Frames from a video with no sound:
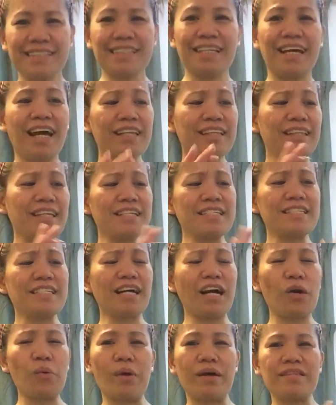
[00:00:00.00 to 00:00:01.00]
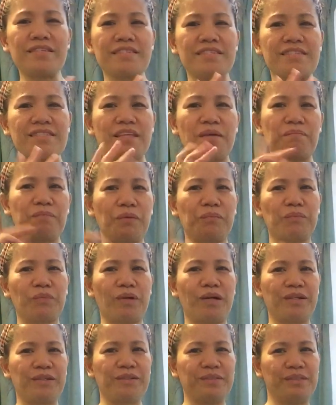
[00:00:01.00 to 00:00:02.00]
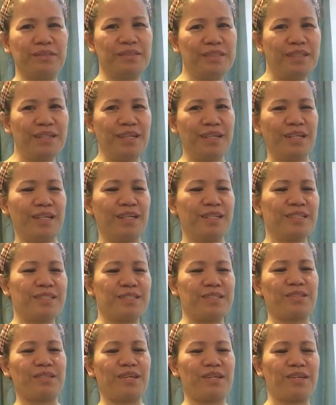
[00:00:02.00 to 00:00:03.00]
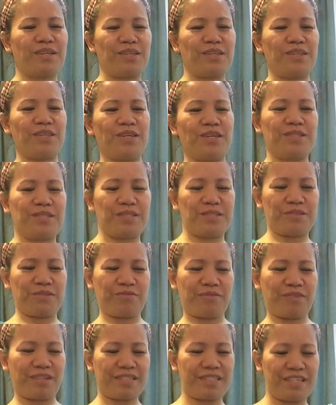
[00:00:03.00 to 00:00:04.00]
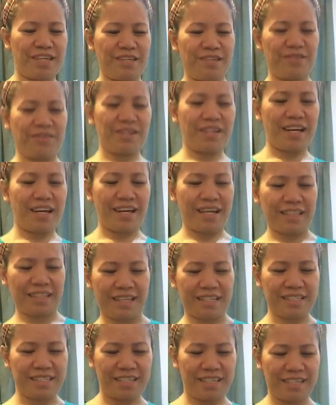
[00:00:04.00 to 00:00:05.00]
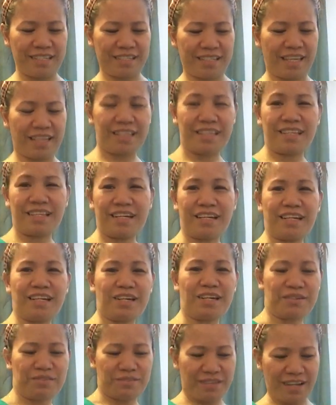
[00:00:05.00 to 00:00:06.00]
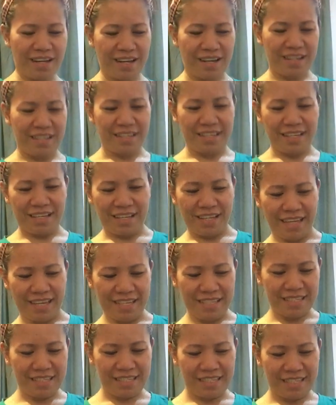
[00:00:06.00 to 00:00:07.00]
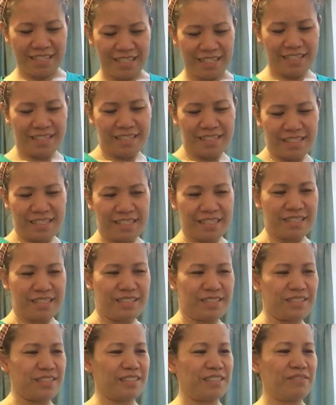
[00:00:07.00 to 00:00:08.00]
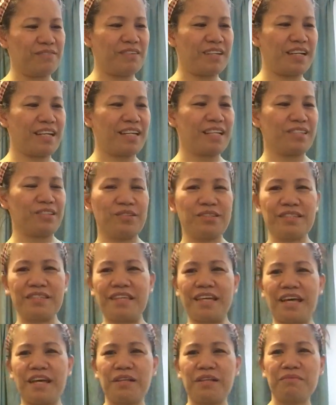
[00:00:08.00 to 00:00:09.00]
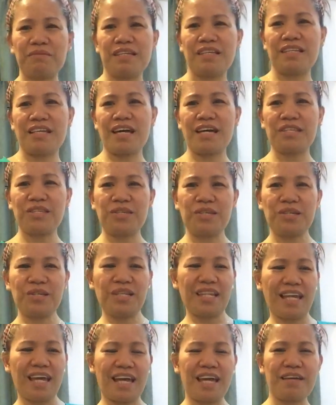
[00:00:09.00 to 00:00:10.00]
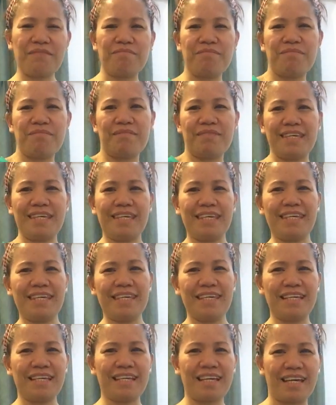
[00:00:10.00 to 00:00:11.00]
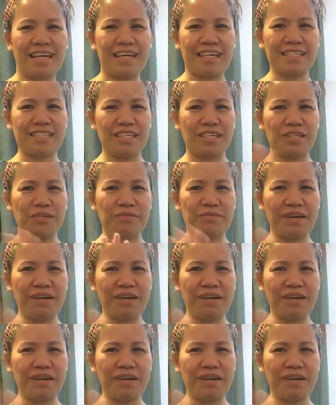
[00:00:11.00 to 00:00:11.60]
at least naka one step na po ako. So, thank you, thank you so much sa inyong lahat kasi excited na rin akong kakanta, guys. So, di ba? Don't tell me that you love me. Kaya see you